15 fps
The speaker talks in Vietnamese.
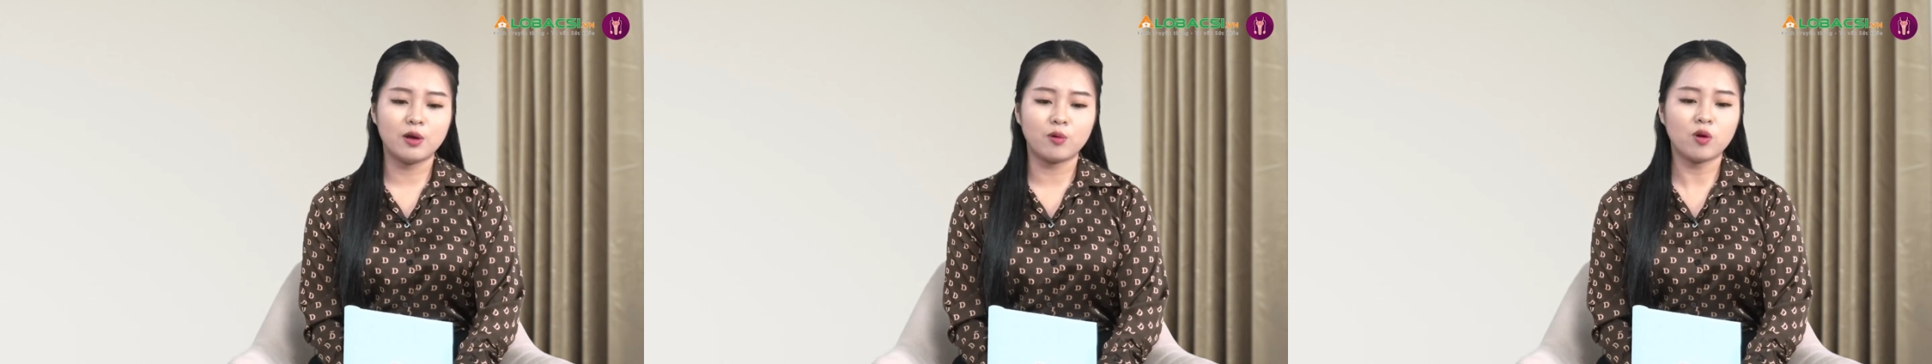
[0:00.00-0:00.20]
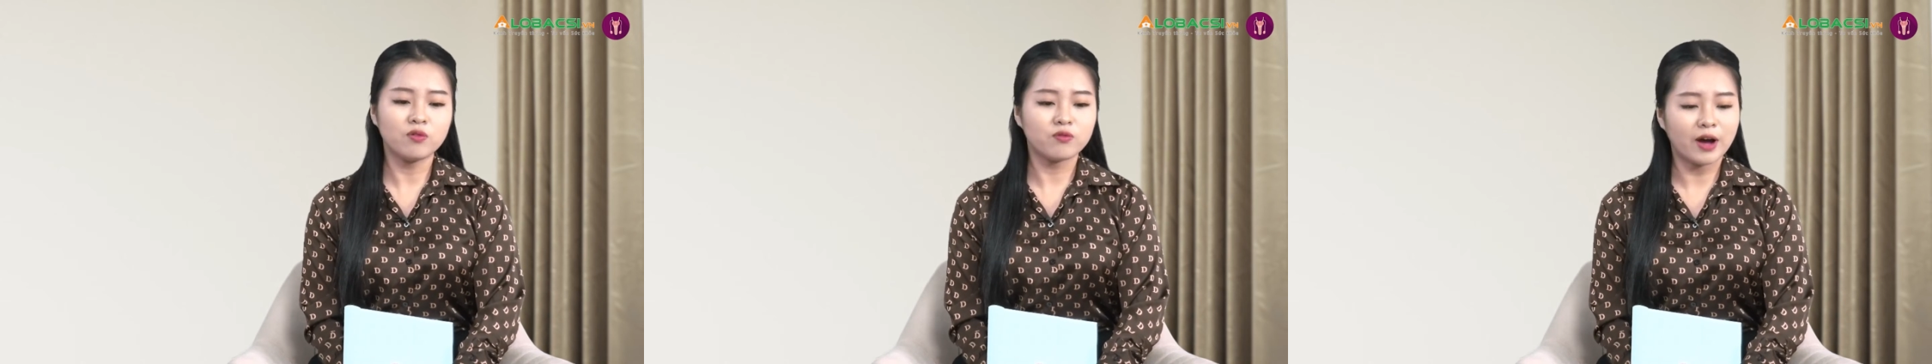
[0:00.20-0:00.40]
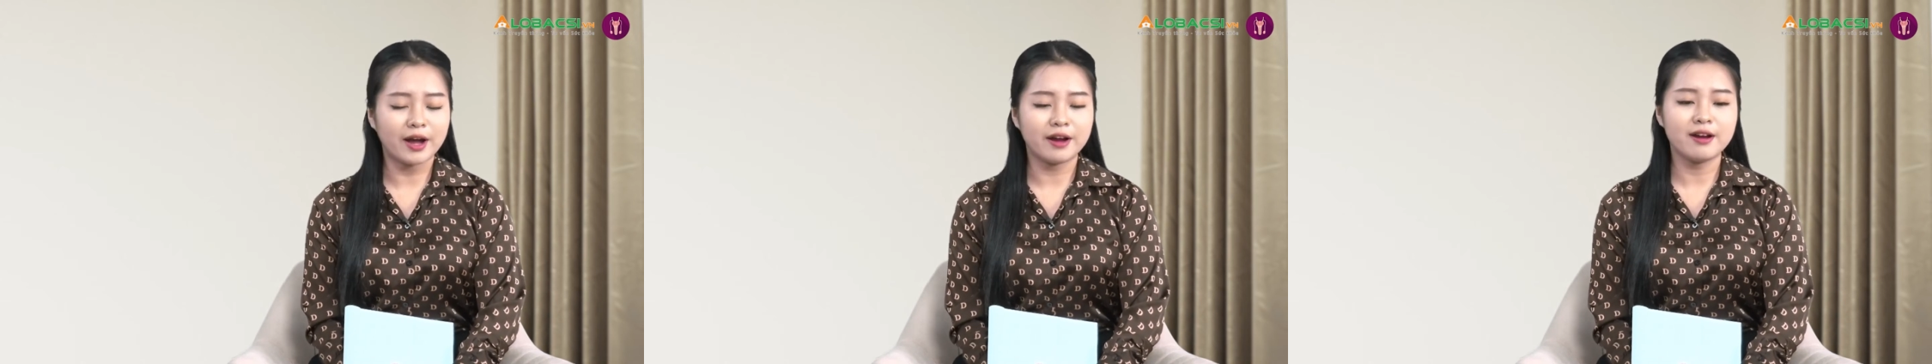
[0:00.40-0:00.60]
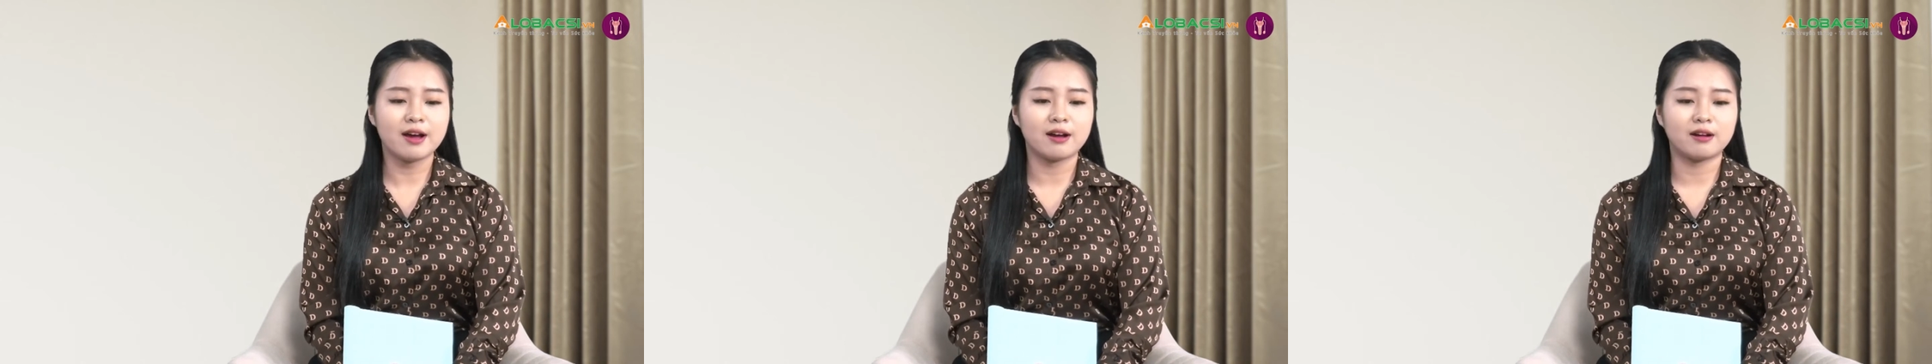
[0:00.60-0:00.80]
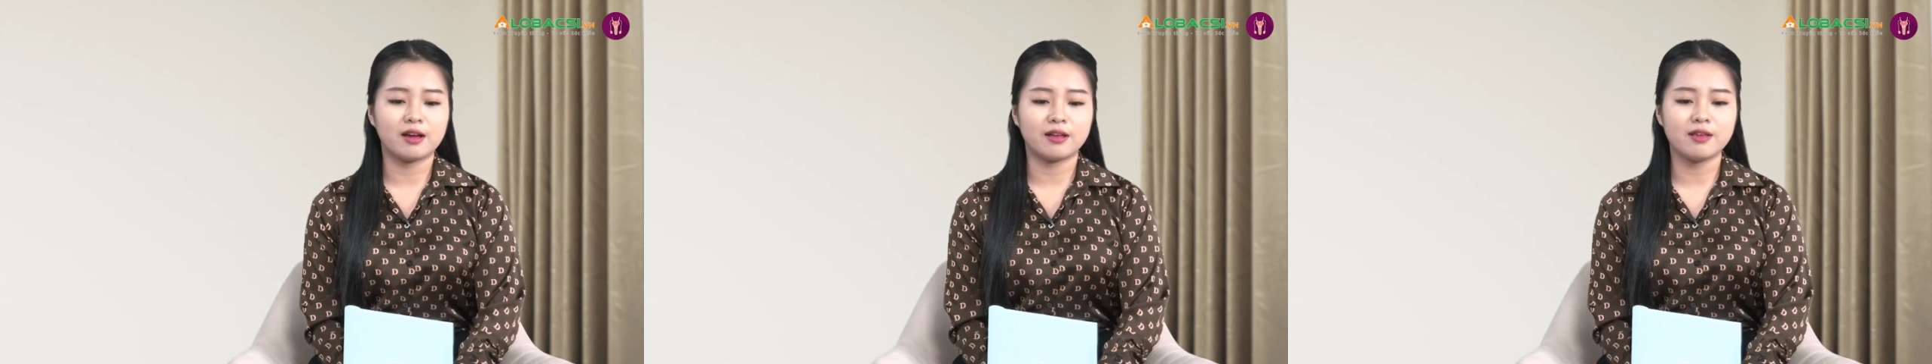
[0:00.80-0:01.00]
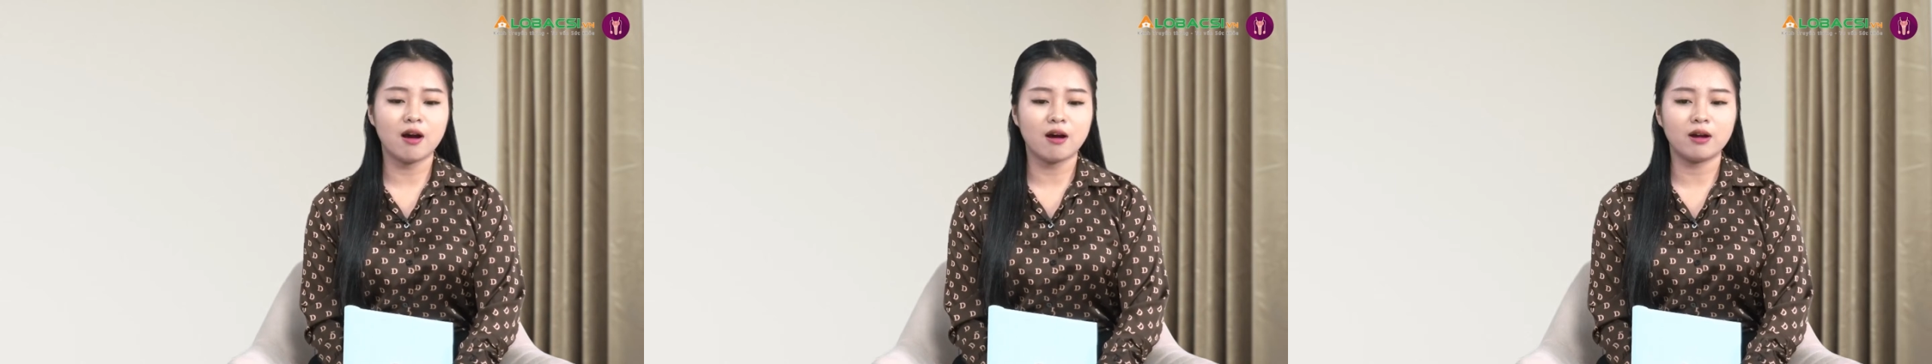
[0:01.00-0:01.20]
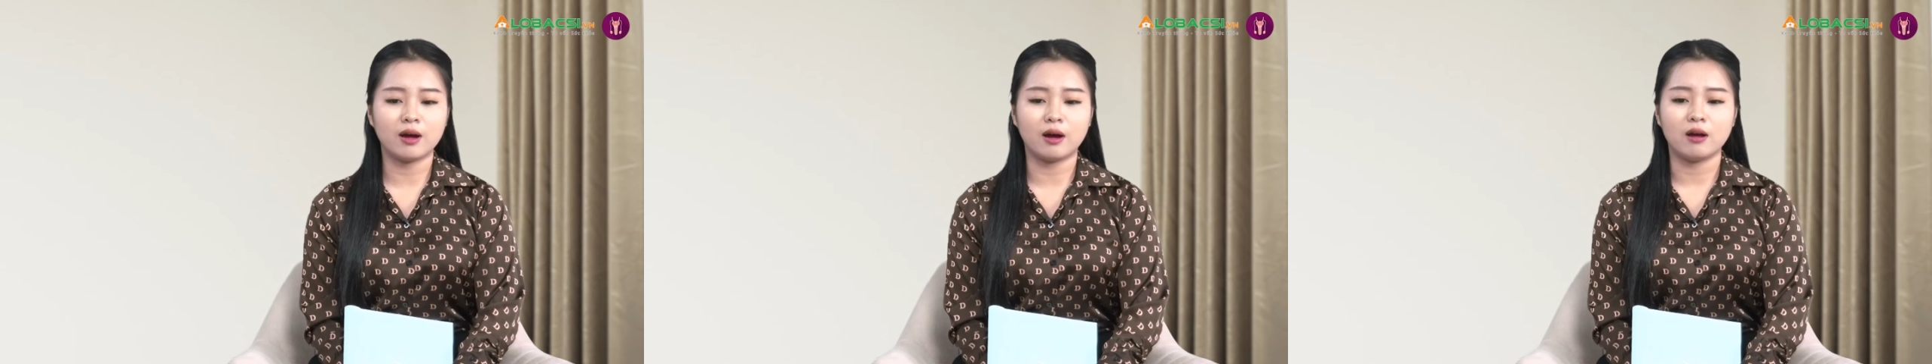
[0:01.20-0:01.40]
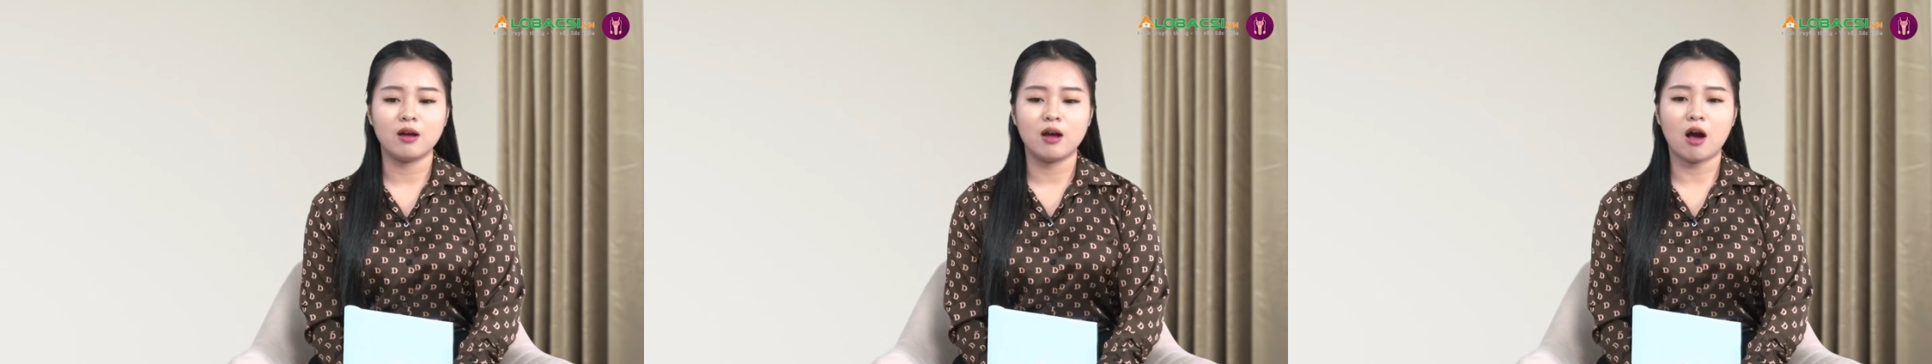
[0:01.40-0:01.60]
liệu có phải rằng là do
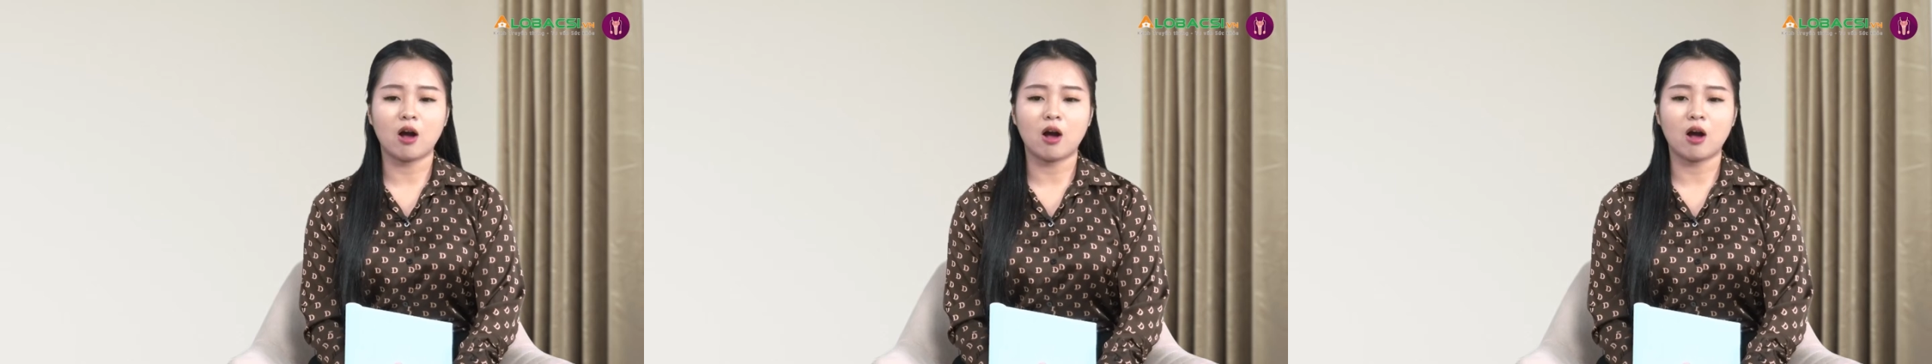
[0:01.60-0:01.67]
là